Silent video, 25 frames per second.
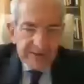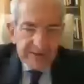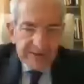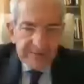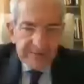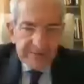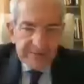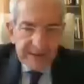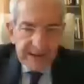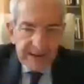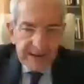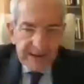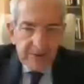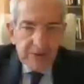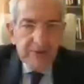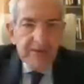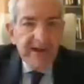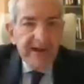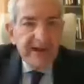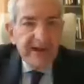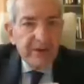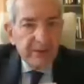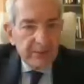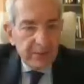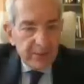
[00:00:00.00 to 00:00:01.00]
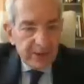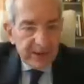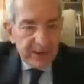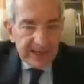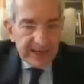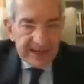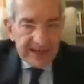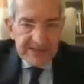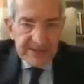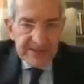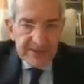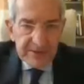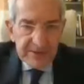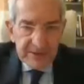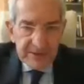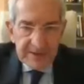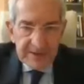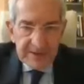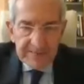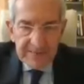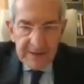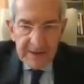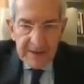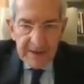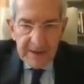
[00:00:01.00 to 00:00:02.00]
sappiamo, delle
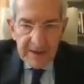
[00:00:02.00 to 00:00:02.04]
comunicazioni,